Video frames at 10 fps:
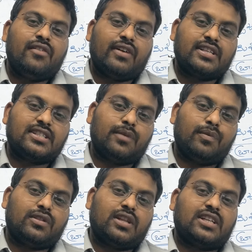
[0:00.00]

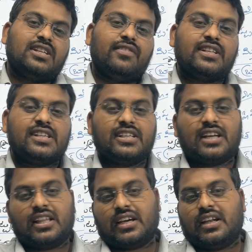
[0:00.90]
వశిష్ఠపుత్ర శివశ్రీ
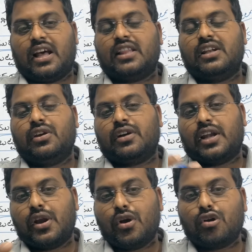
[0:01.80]
శాతకర్ణి అతని యొక్క
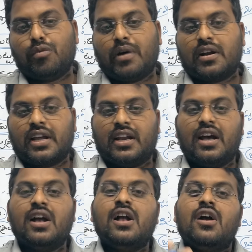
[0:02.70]
రెండో కుమారుడైన
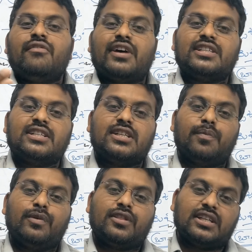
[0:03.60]

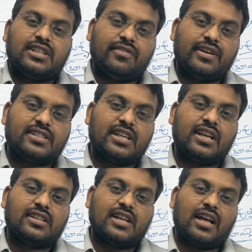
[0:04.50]
వశిష్ఠపుత్ర శివశ్రీ
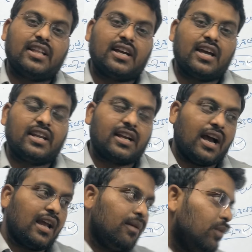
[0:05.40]
శాతకర్ణి
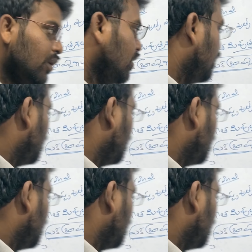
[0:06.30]
కాలంలో